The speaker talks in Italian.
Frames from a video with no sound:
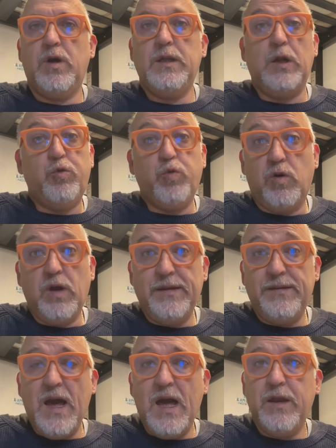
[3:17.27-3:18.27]
nel tuo
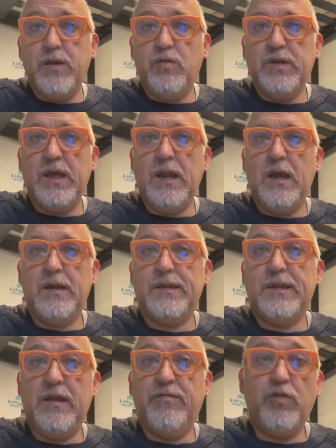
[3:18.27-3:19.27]
calendario del
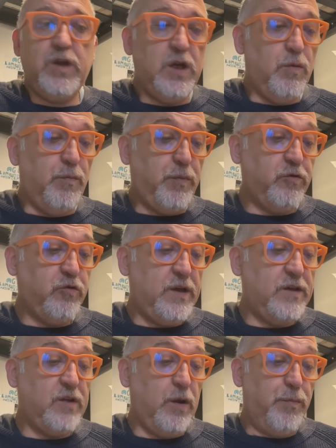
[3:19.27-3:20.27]
telefonino possono
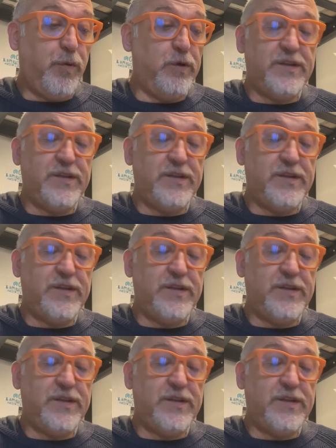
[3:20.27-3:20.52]
essere poi